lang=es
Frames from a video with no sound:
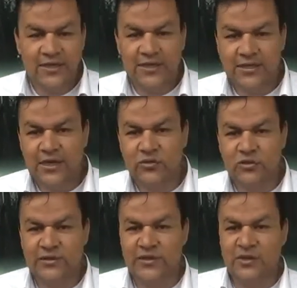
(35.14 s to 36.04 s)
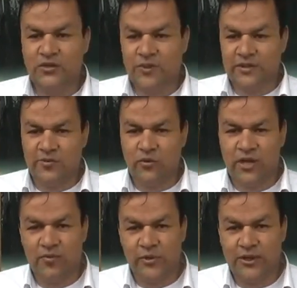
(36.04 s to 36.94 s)
y en un detrimento
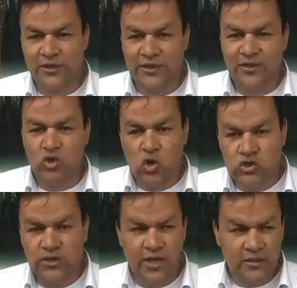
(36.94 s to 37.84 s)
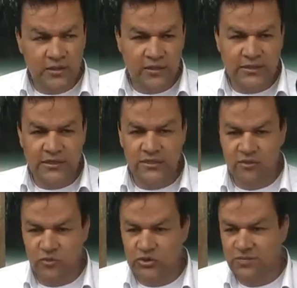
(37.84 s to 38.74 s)
patrimonial, porque teniendo 11 agentes de
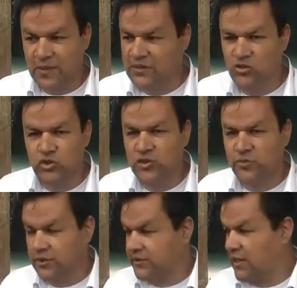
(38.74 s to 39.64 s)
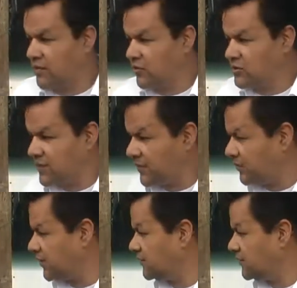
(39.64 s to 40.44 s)
tránsito municipales no tienen por qué traer la policía a Palmira.